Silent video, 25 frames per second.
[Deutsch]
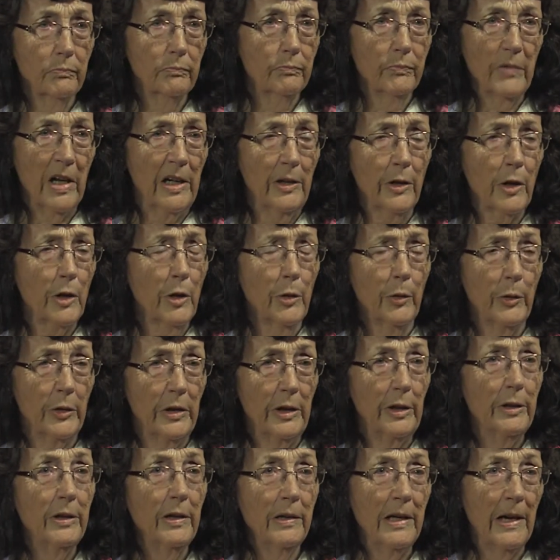hatte ich noch
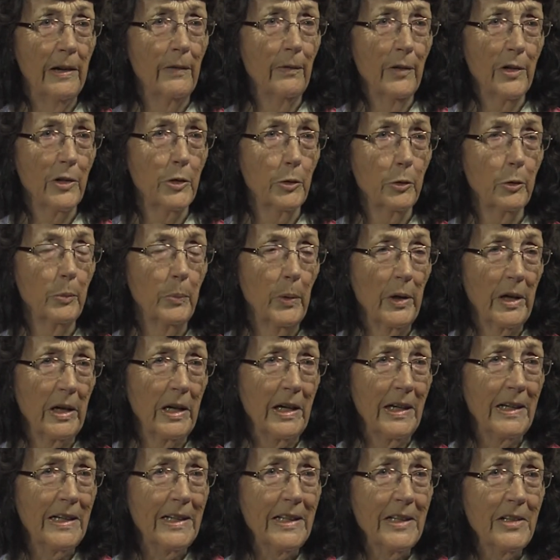nie etwas drüber
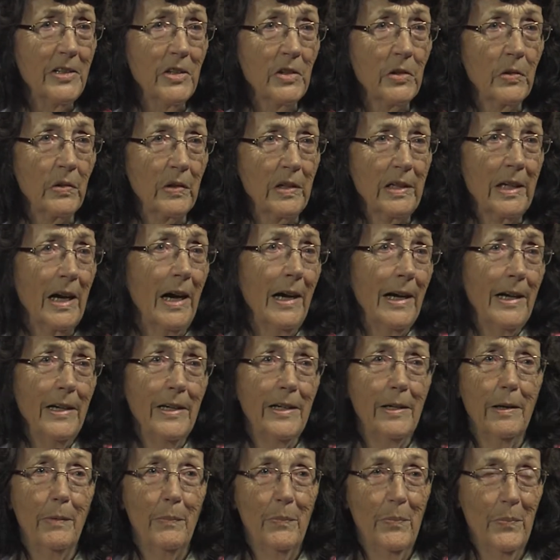gelesen.
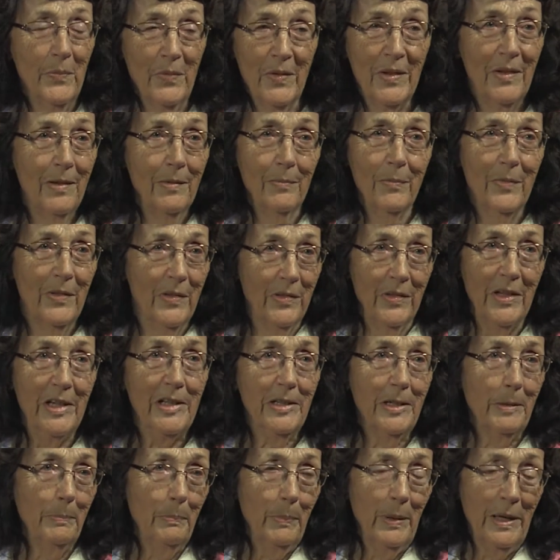Keine,
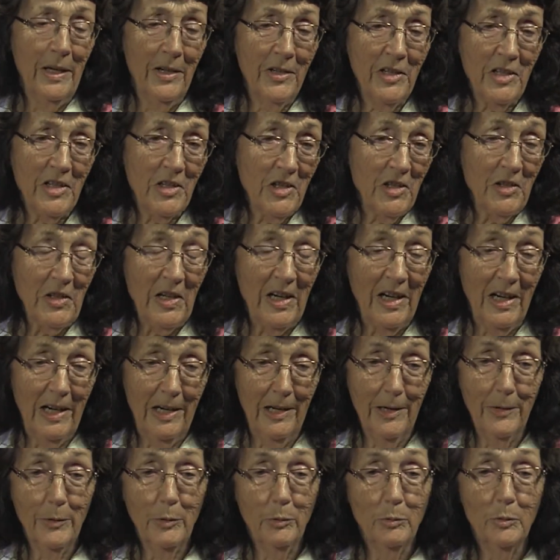nicht die blasseste
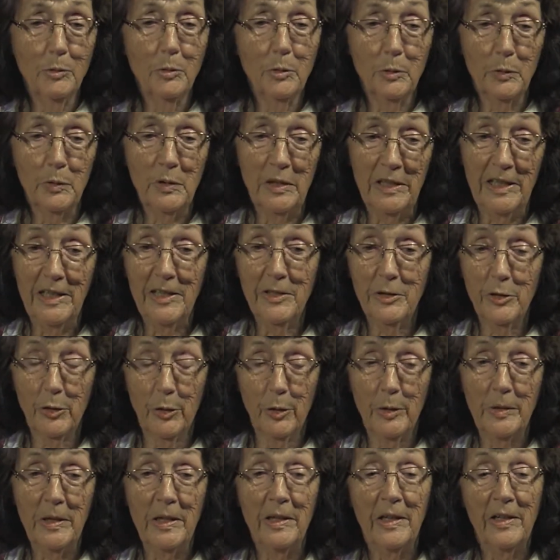Ahnung und ich
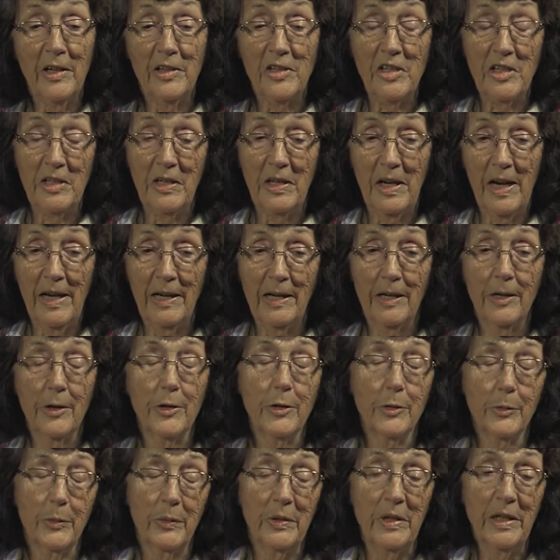sollte das in
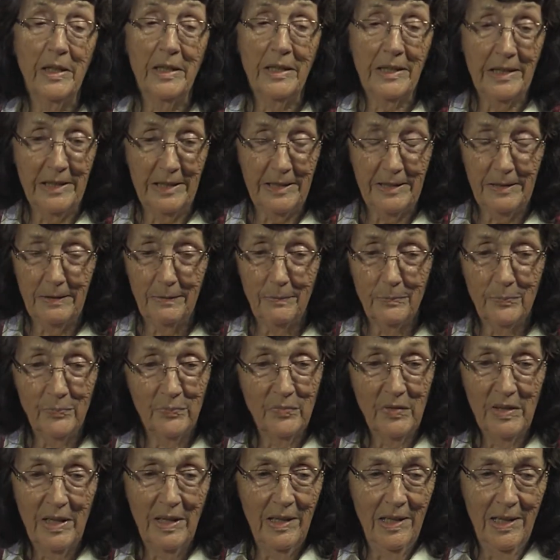Englisch unterrichten.
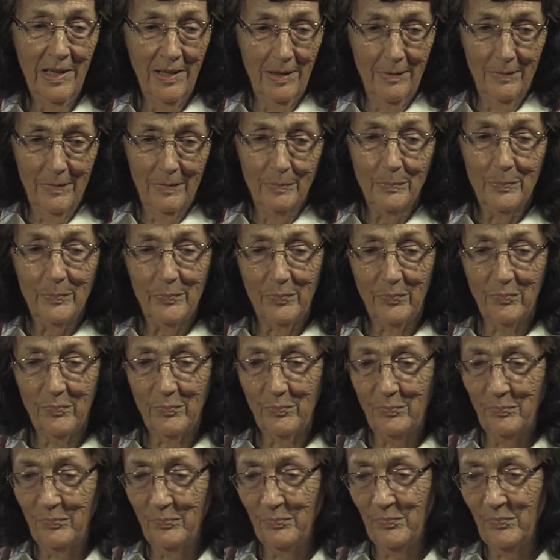
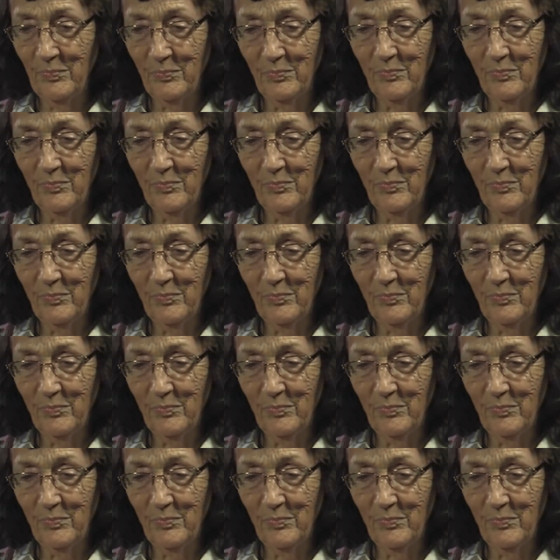Hm.